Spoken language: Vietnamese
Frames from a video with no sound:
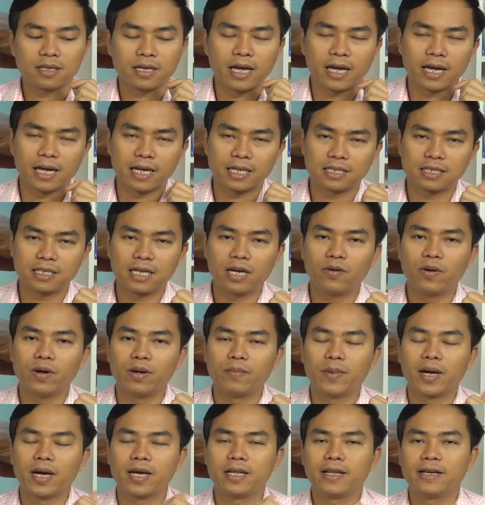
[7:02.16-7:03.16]
kể cả sale hay
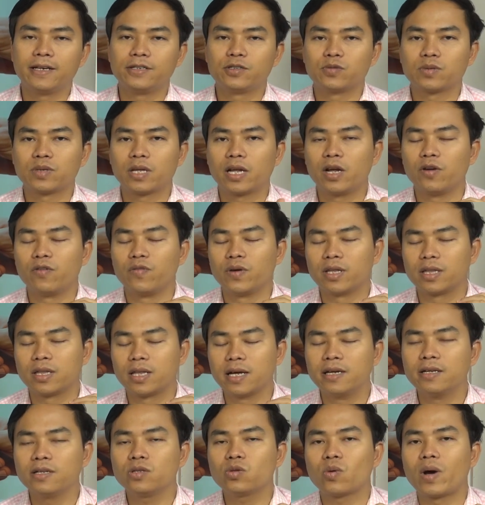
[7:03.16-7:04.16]
marketing chúng ta đều phải
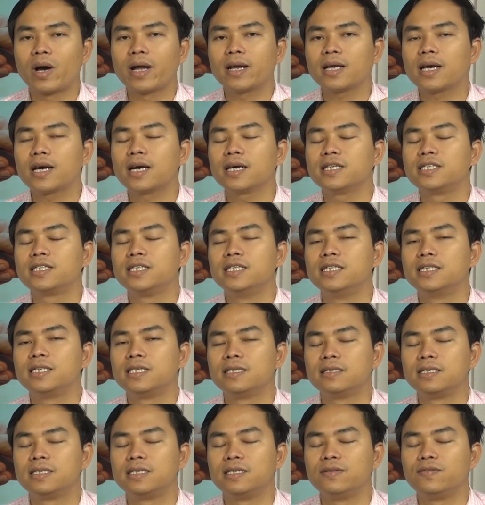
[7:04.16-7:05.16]
tính toán các cái chi
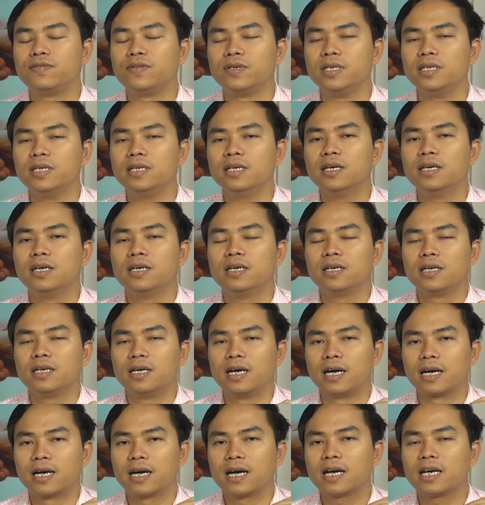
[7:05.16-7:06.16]
chi phí
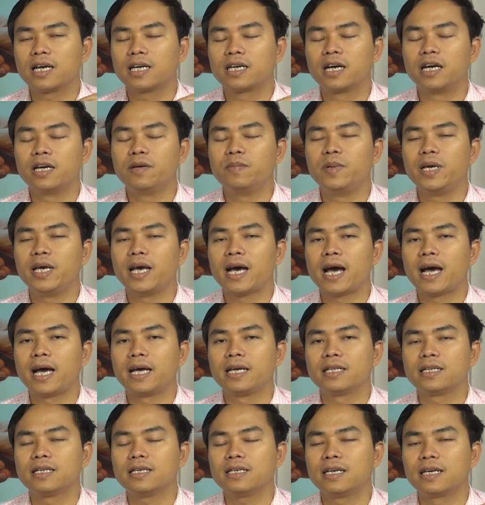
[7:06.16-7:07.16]
à, các cái
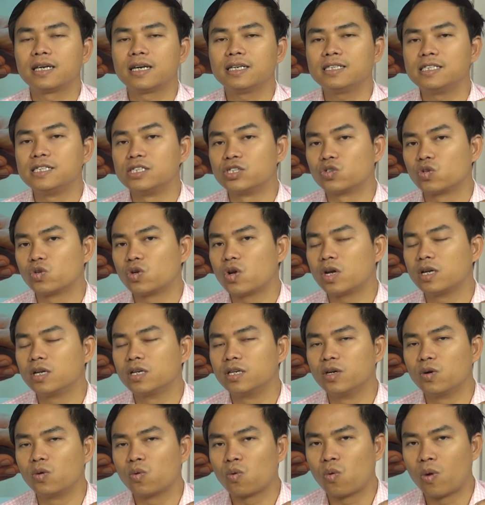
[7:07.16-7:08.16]
KPI tức là các chỉ số đo
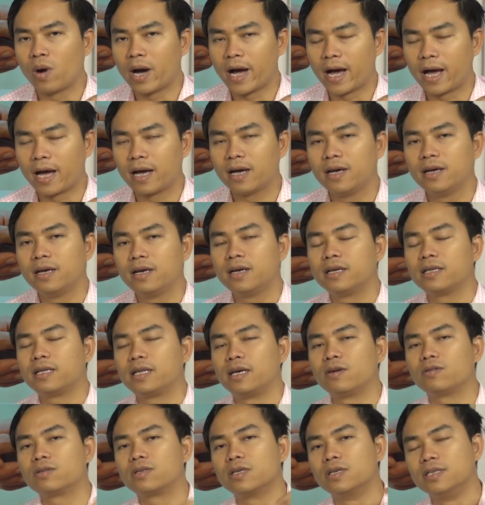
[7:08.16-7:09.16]
lường hiệu quả
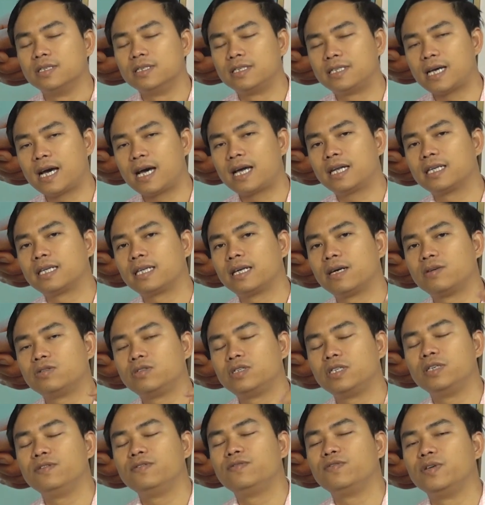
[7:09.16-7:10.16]
theo thời gian theo
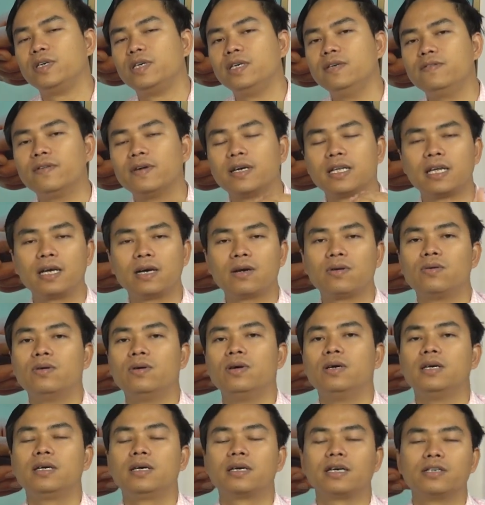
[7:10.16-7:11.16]
chi phí và theo
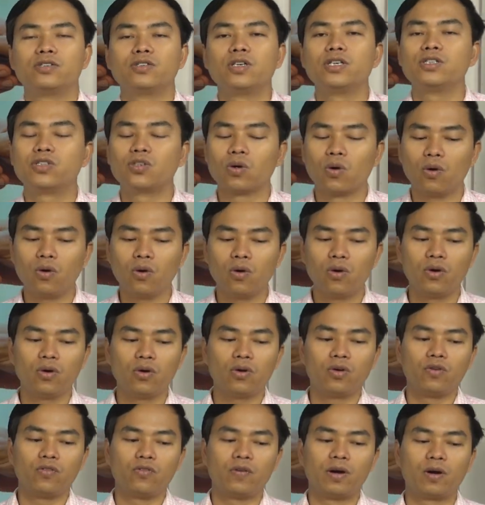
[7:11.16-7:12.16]
cái doanh số
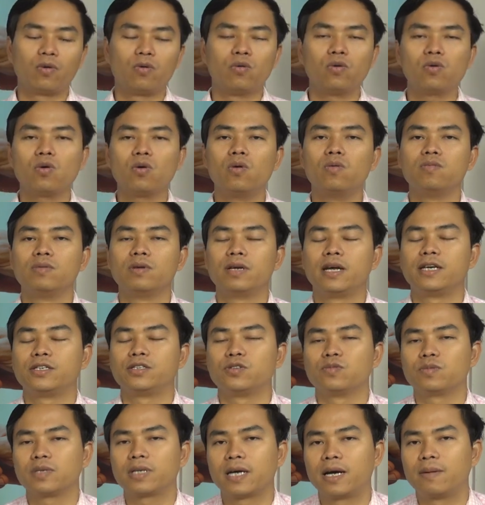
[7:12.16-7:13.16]
và cuối cùng là
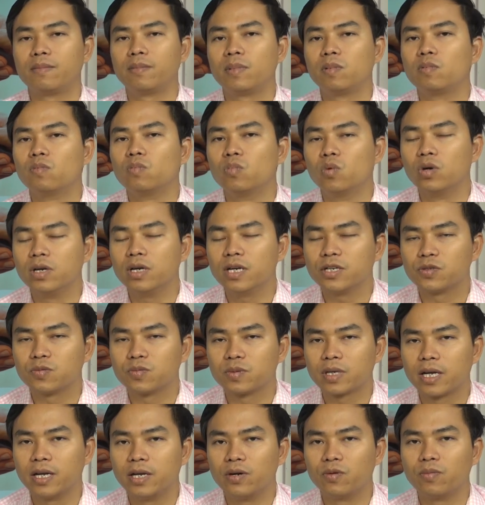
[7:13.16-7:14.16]
chúng ta mong muốn là
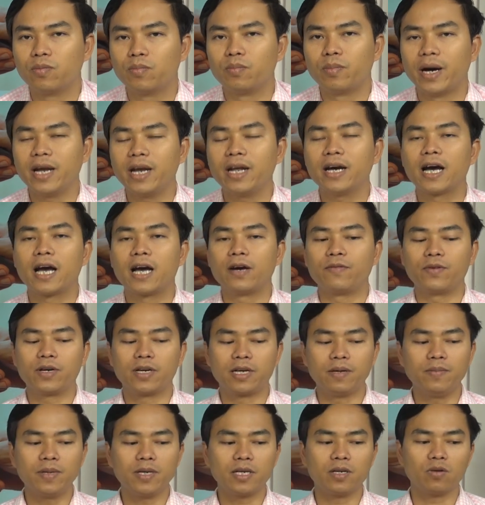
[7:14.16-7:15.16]
chúng ta đều bán được hàng và
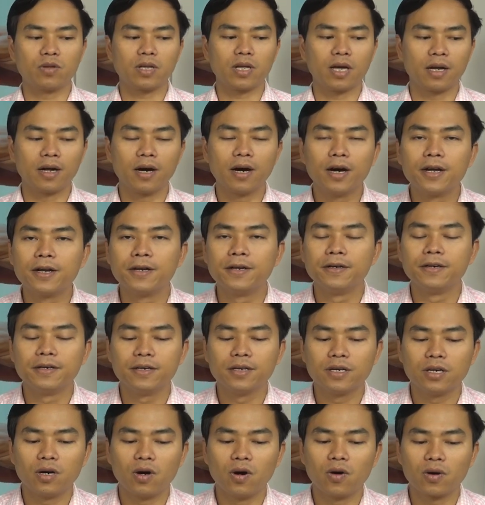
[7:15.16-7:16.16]
kiếm được nhiều tiền hơn
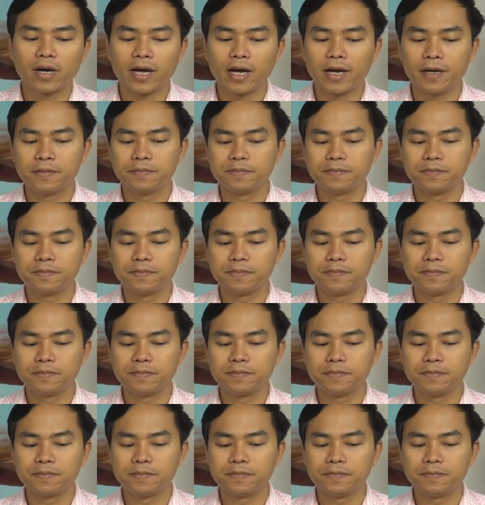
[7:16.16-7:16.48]
ok